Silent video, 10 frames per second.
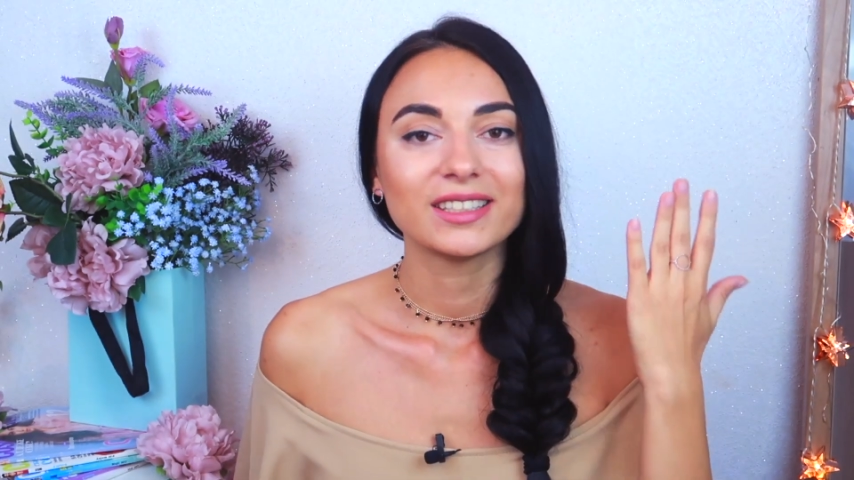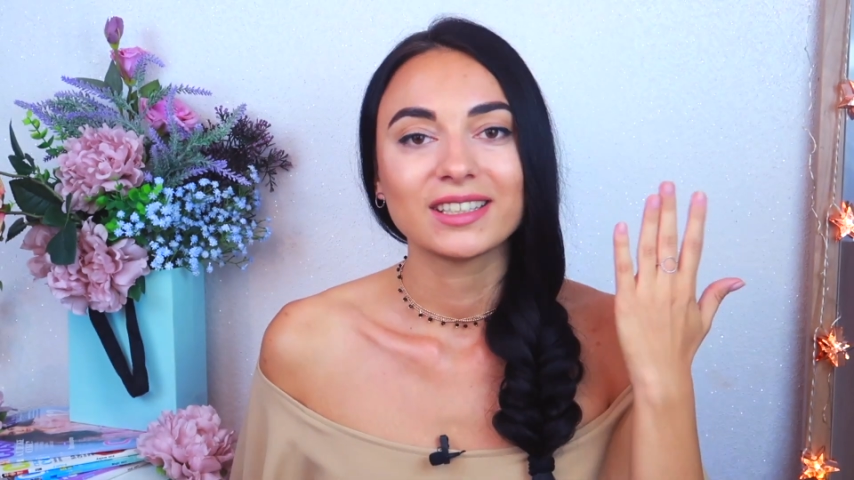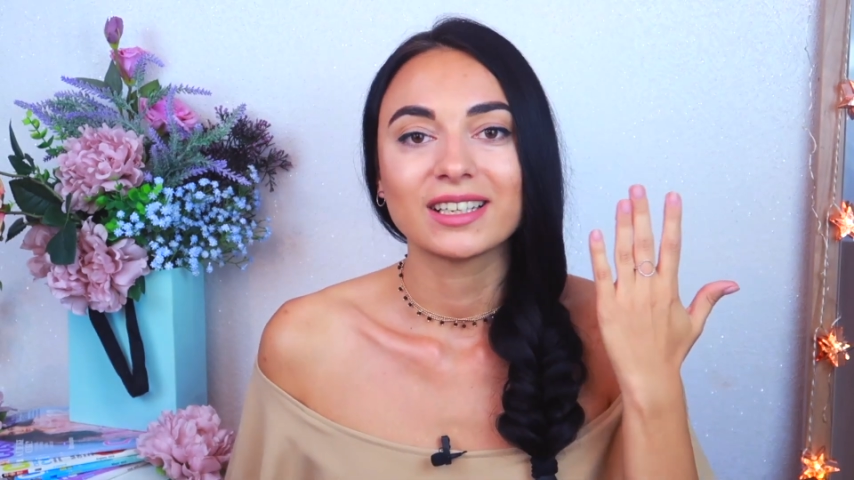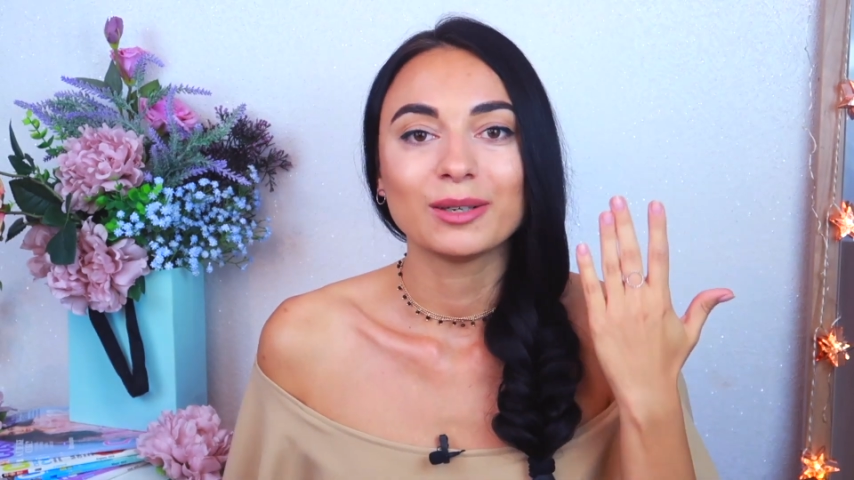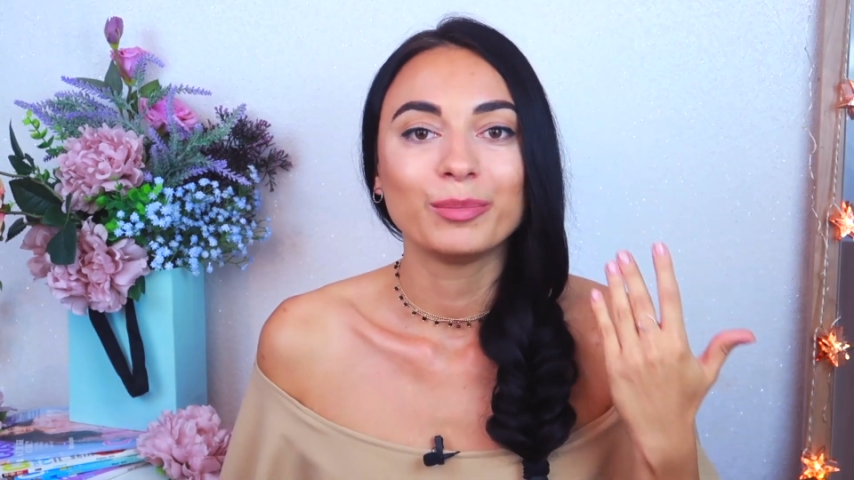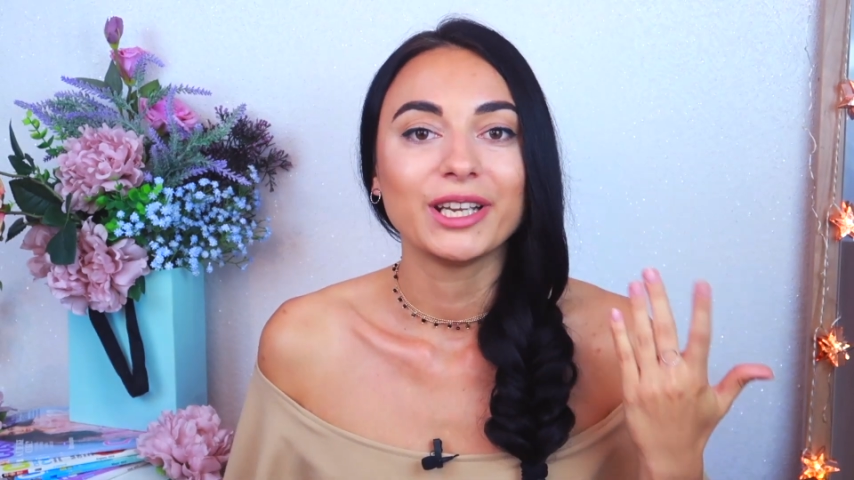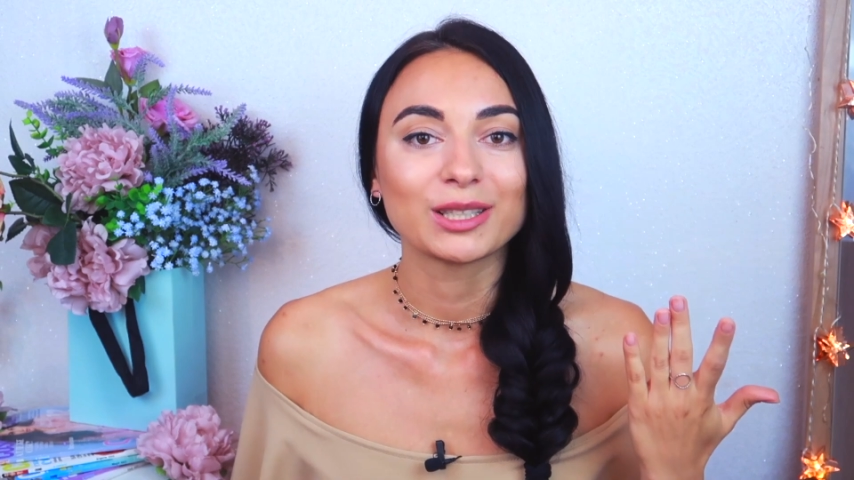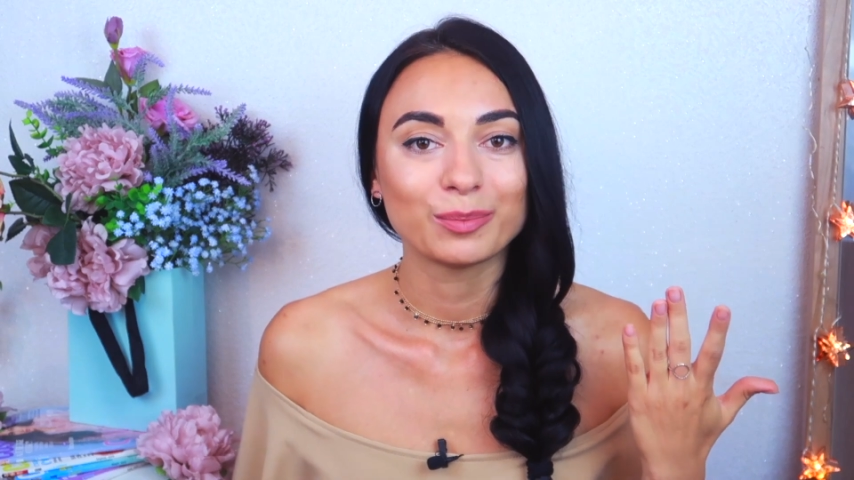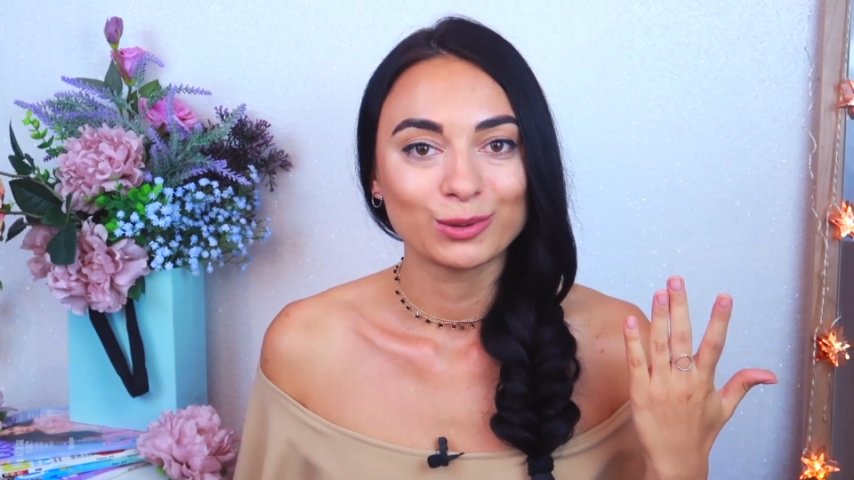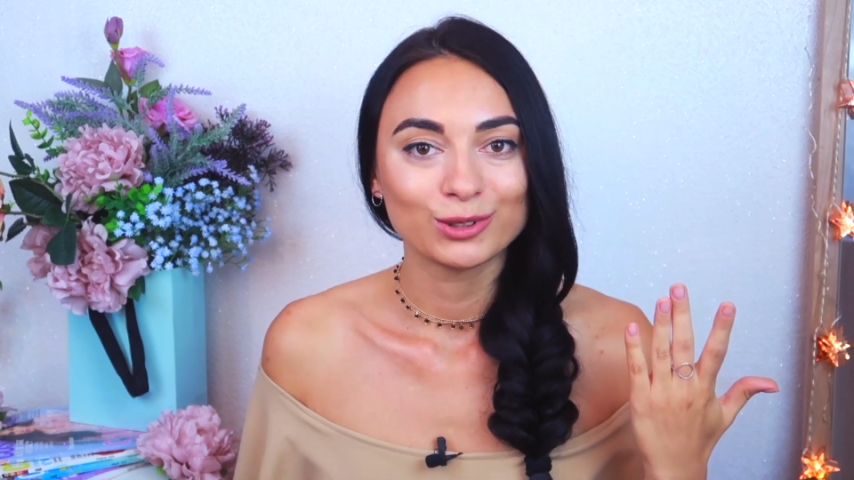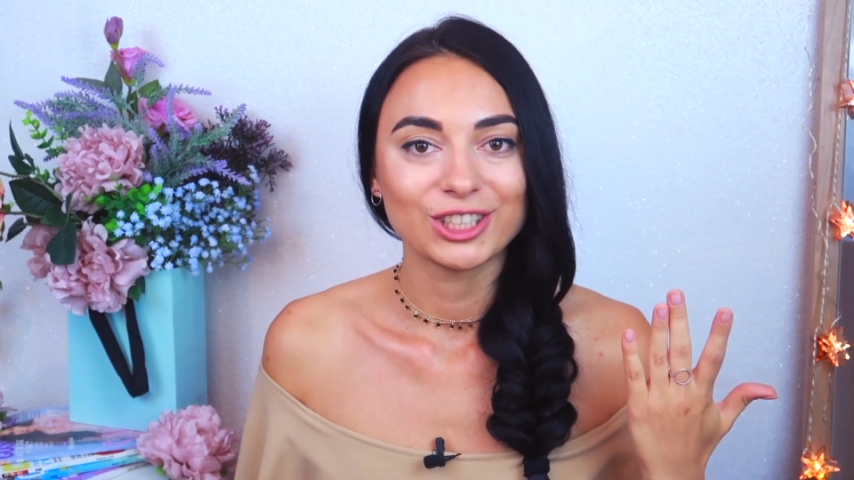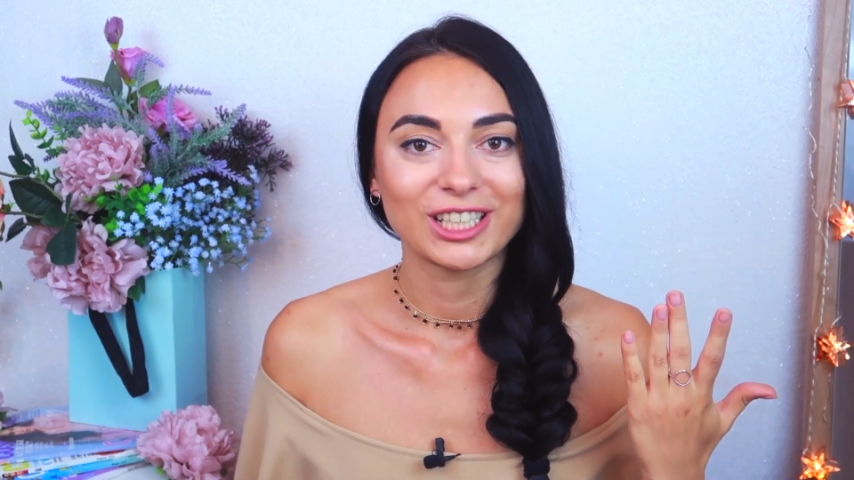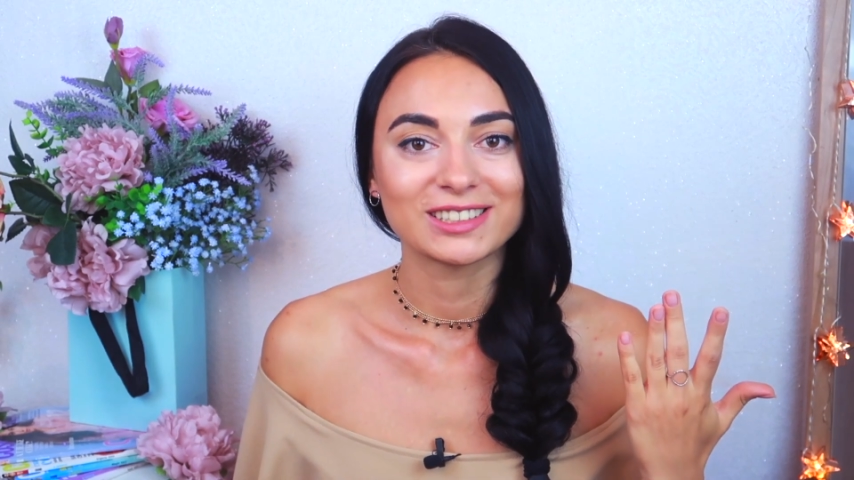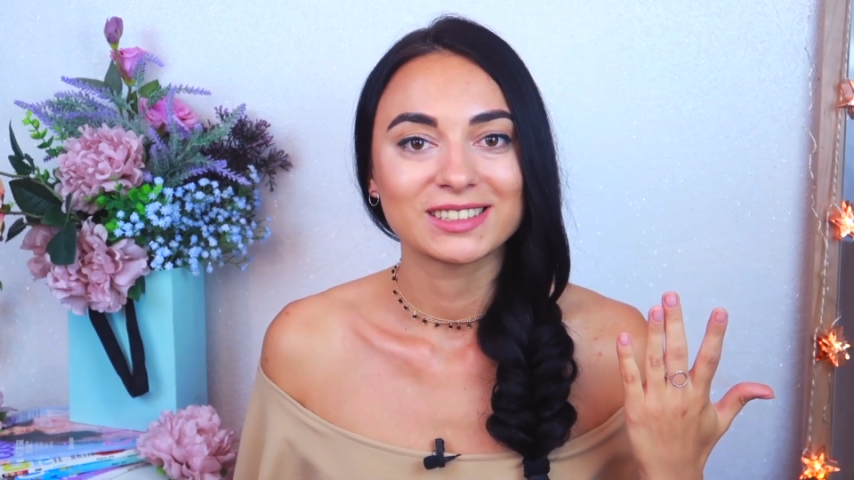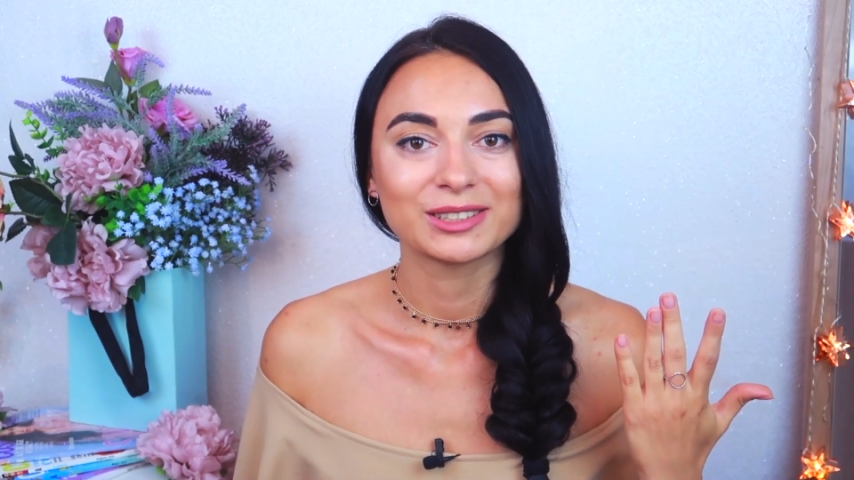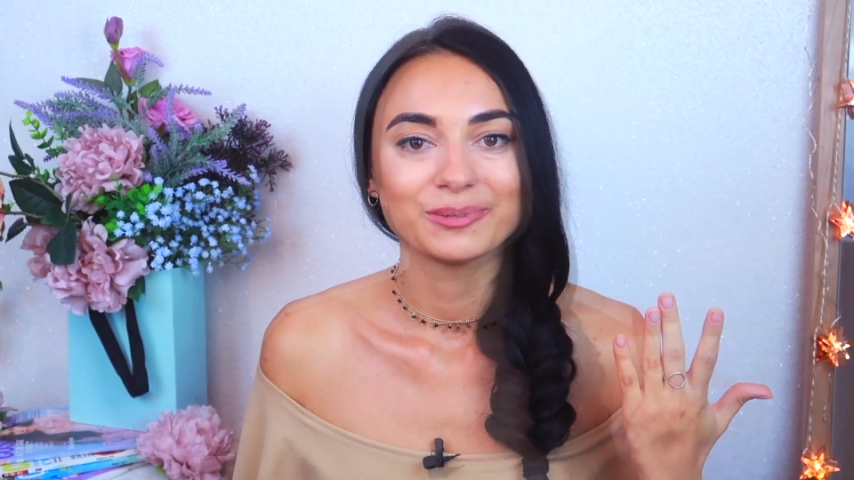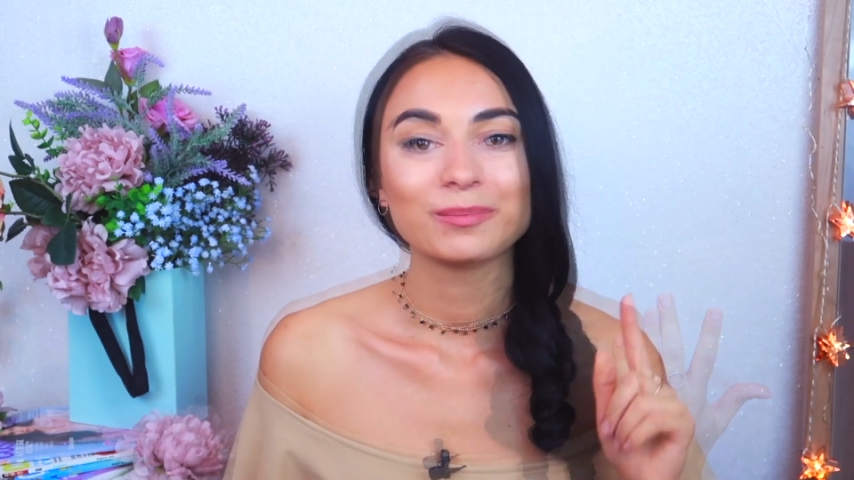это как комплект получается.